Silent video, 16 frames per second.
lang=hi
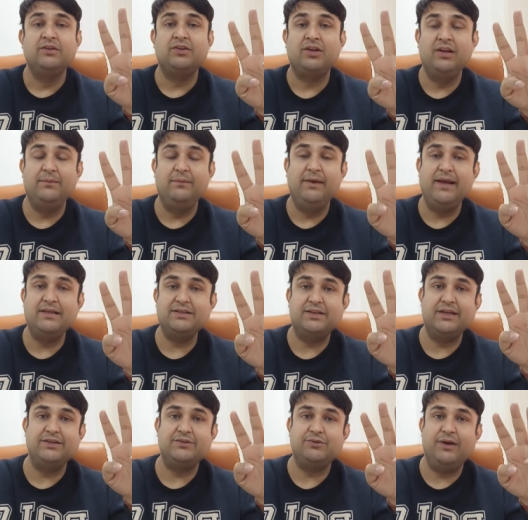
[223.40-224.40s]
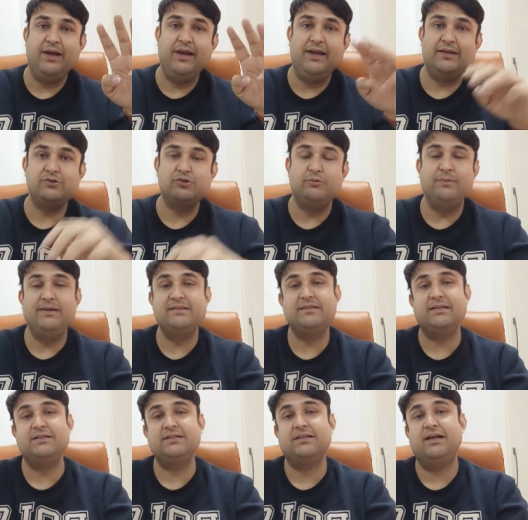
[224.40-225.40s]
थ्री बी के जो है 120
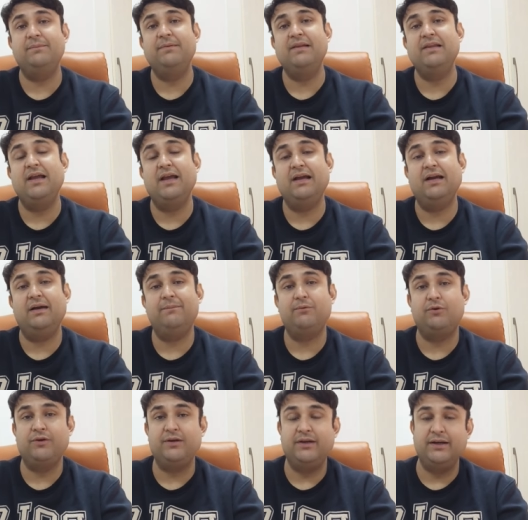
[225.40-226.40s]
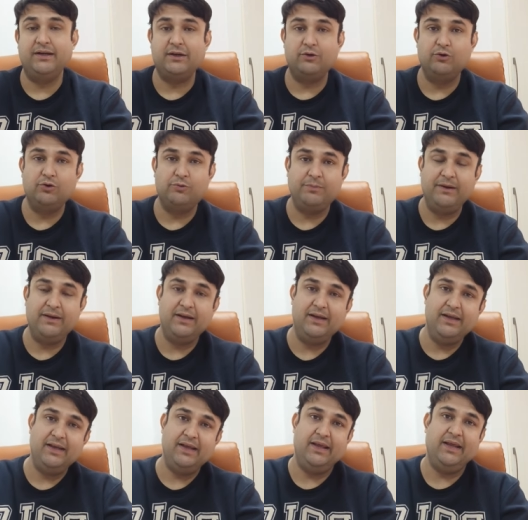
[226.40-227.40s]
गज का मिल जाएगा आपको डेढ़ करोड़ रुपए का
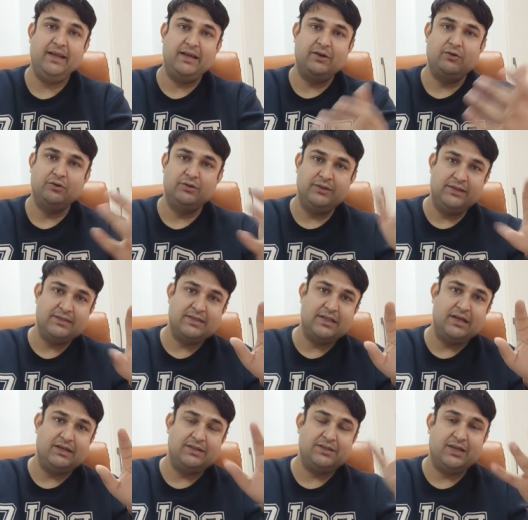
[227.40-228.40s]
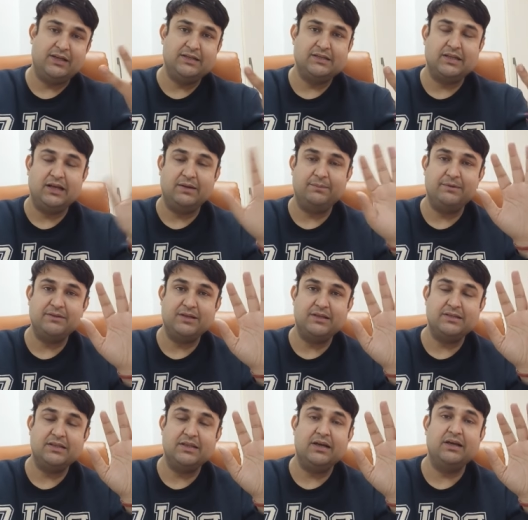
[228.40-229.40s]
एक करोड़ तीस लाख चालीस लाख
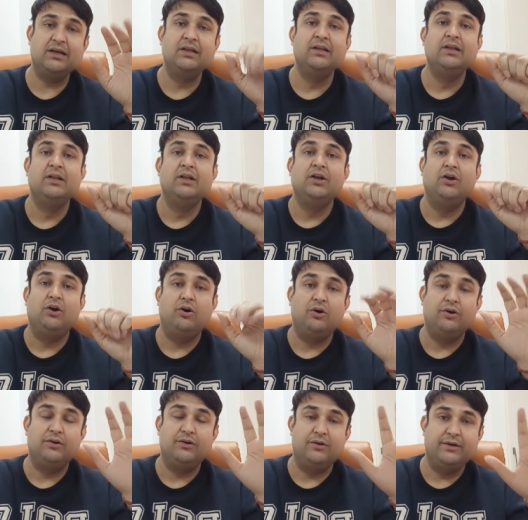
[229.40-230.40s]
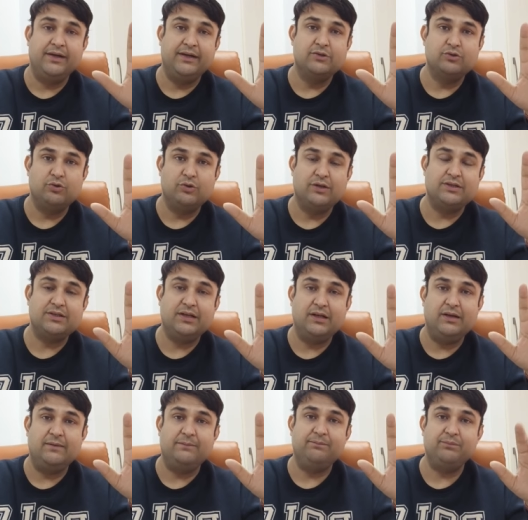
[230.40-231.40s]
पचास लाख और डेढ़ सौ गज का
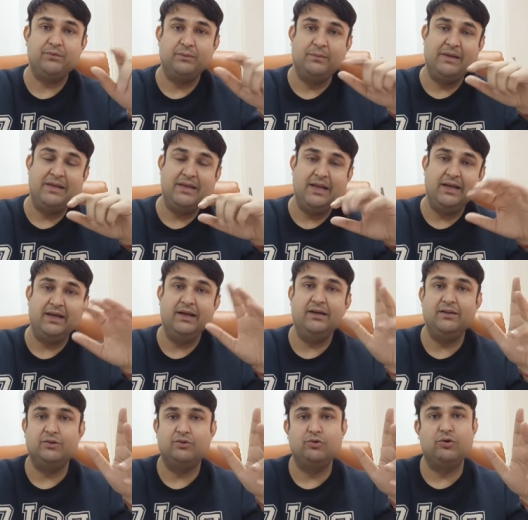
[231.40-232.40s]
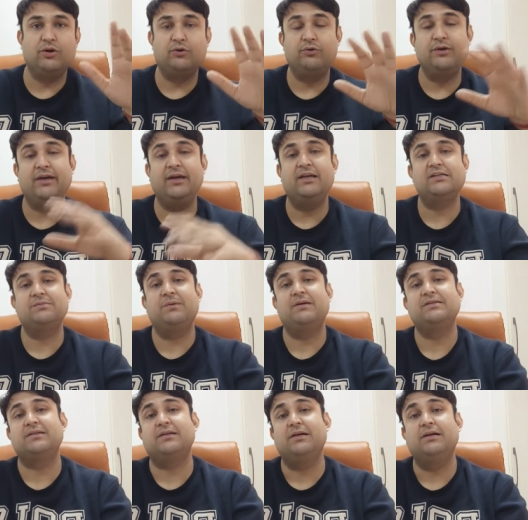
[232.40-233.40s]
मिल जाएगा दो करोड़ के
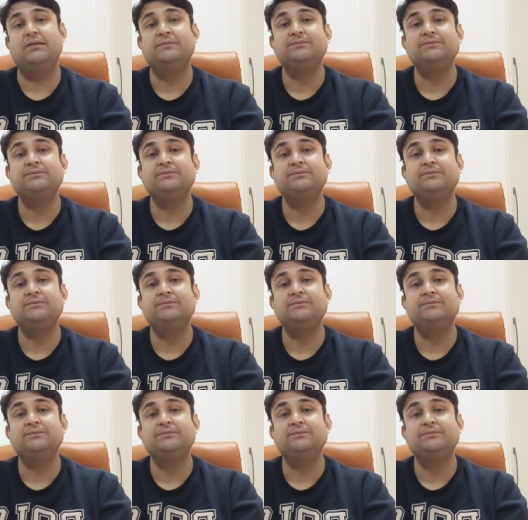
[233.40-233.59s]
आसपास का